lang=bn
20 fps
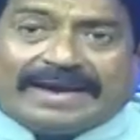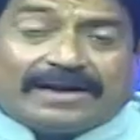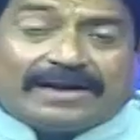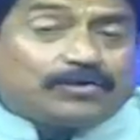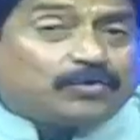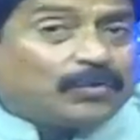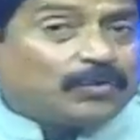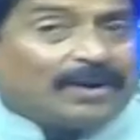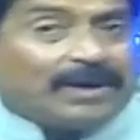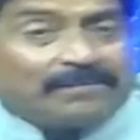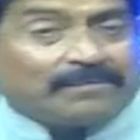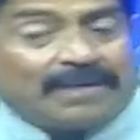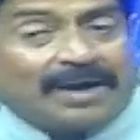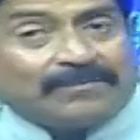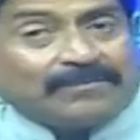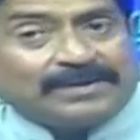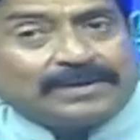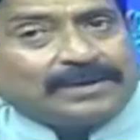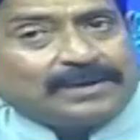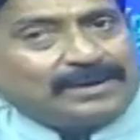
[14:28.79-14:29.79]
এর জন্য
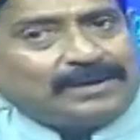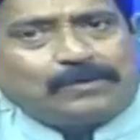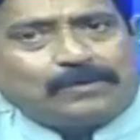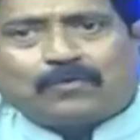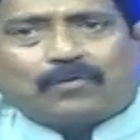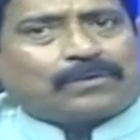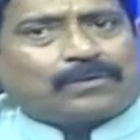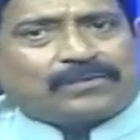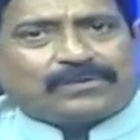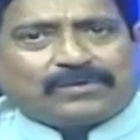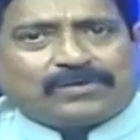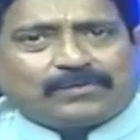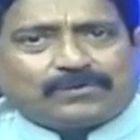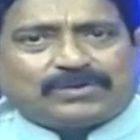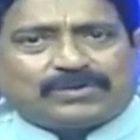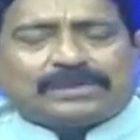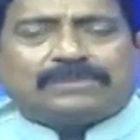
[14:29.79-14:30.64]
আমাদের কি করণীয় উচিত